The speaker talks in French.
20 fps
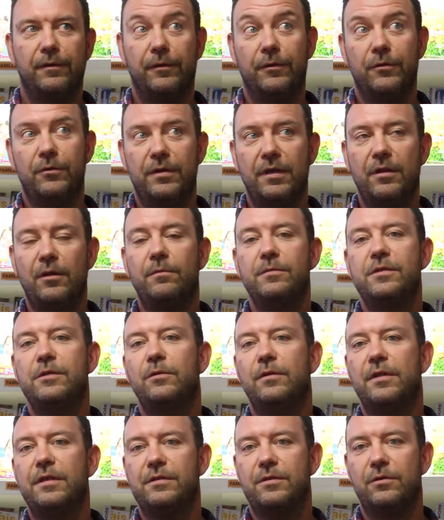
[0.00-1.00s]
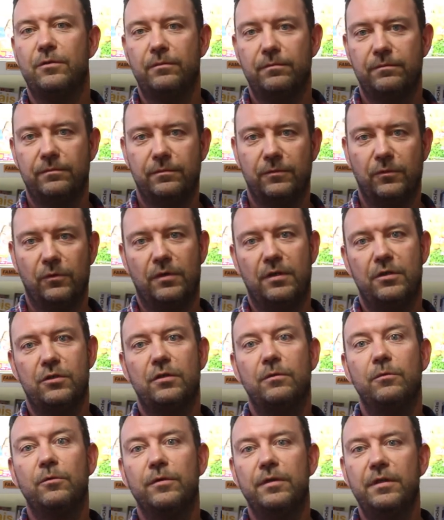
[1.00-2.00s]
on a eu d'énormes inondations. Donc les
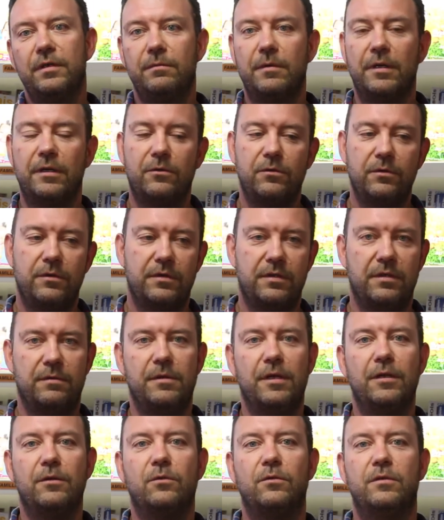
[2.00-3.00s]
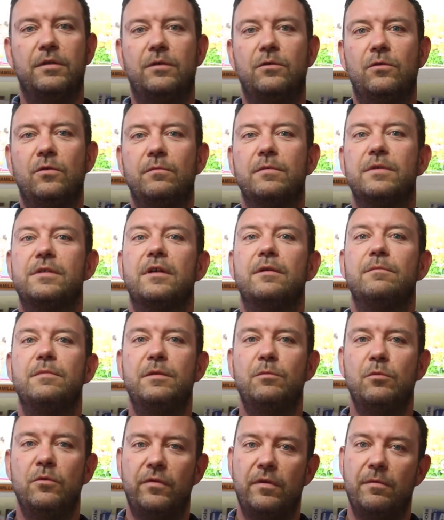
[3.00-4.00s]
gens m'ont dit, bah écoute, c'est bien ton dicton, mais ça a un
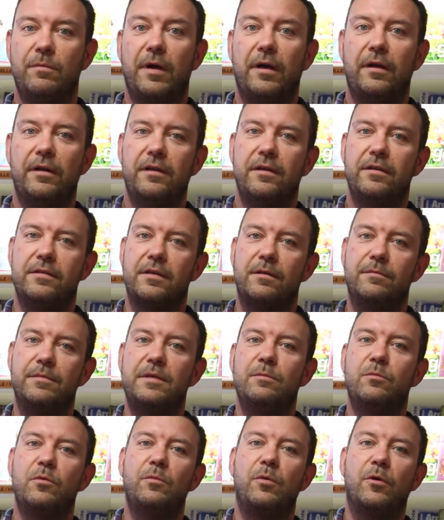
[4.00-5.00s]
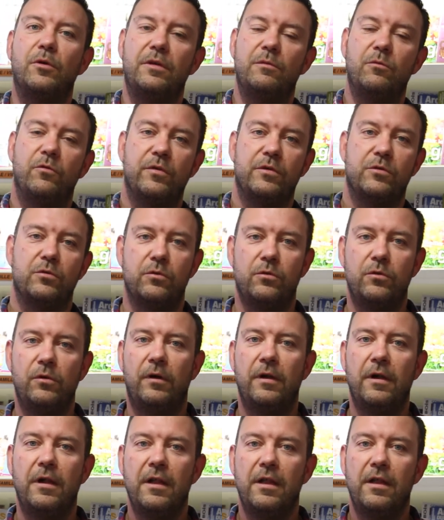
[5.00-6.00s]
petit peu fait parler, ça a un petit peu porté mauvais
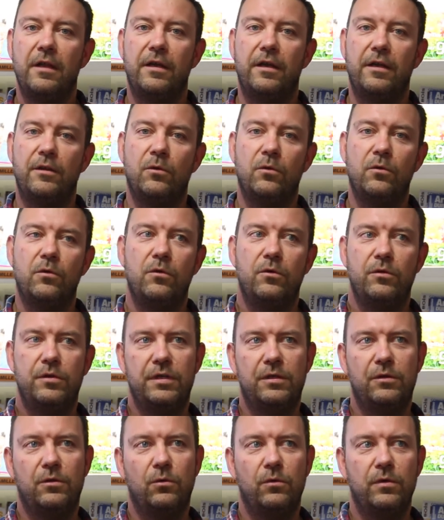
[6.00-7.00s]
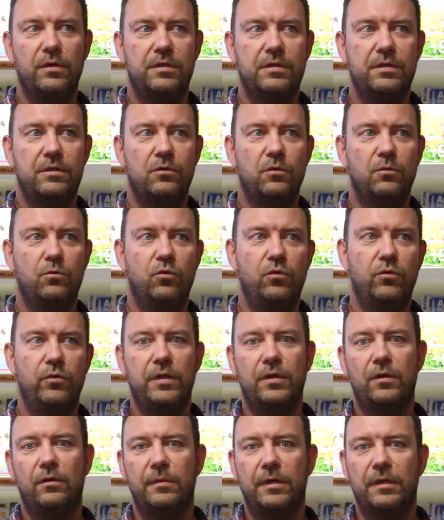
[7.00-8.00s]
augure. Et donc le dicton existe depuis
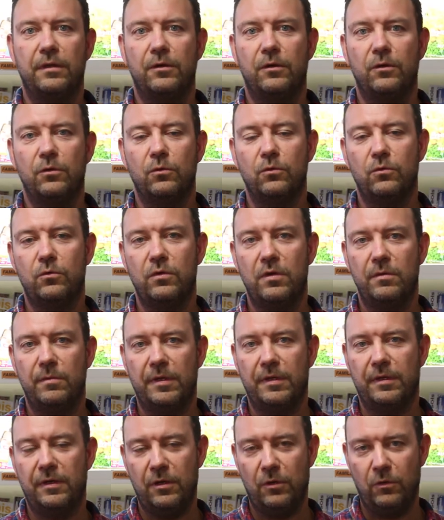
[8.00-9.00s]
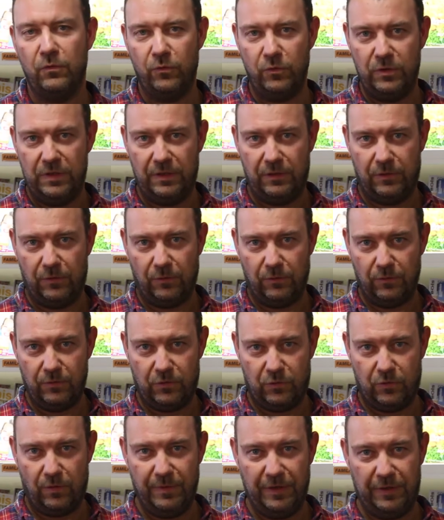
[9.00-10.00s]
8 ans maintenant. Donc tous les matins, il y a un nouveau dicton,
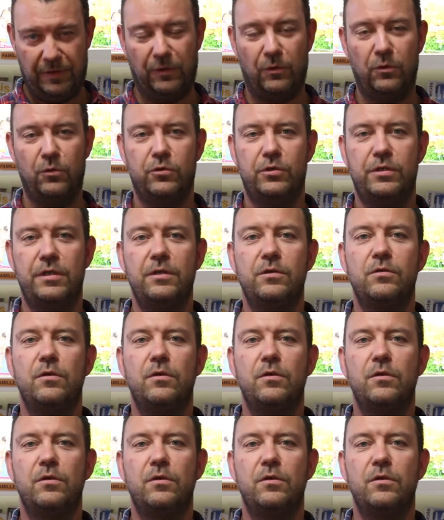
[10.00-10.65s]
soit météorologique,